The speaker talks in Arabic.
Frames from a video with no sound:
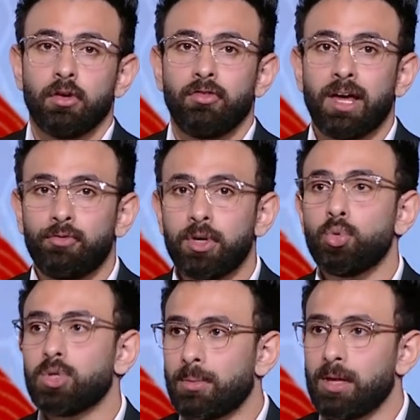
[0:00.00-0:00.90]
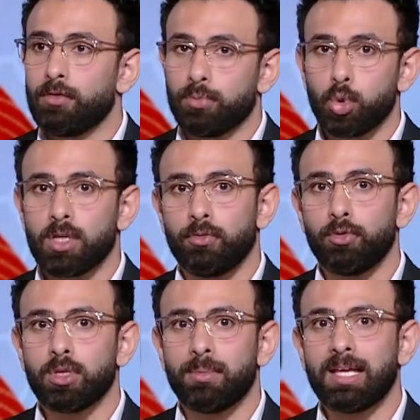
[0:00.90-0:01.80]
في 2008 في بطوله
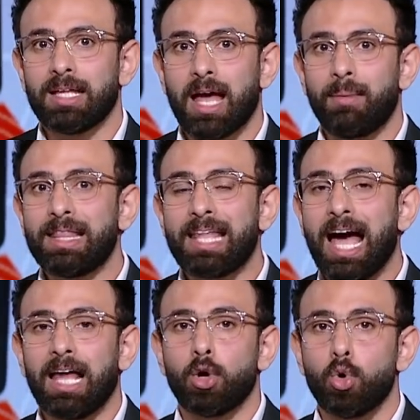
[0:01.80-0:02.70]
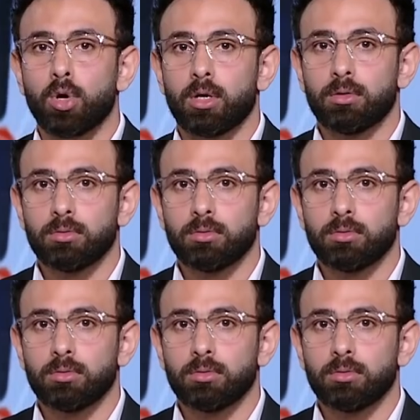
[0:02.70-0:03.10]
2008 احنا عملنا احلى كوره